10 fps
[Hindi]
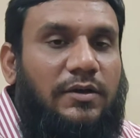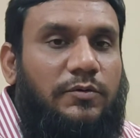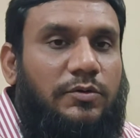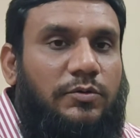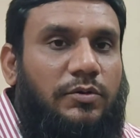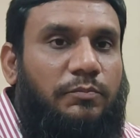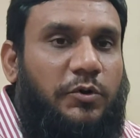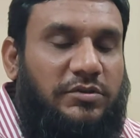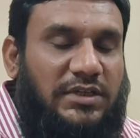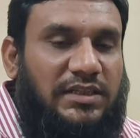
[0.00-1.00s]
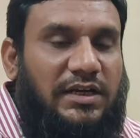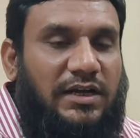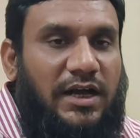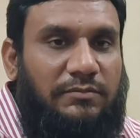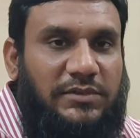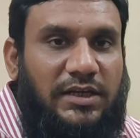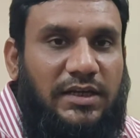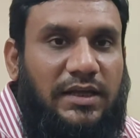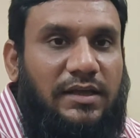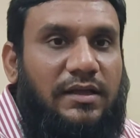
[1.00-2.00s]
उनको बहुत ज़्यादा काम दे
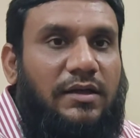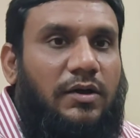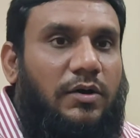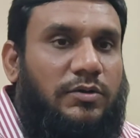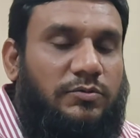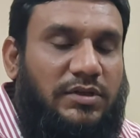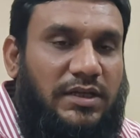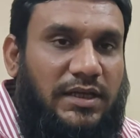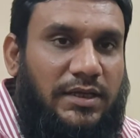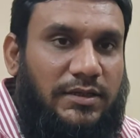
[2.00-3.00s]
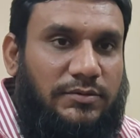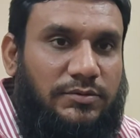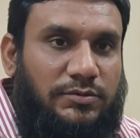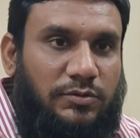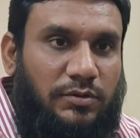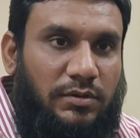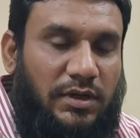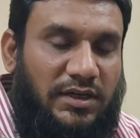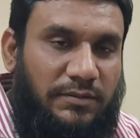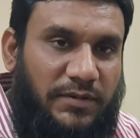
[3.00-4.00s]
के और उनके उनको अंडर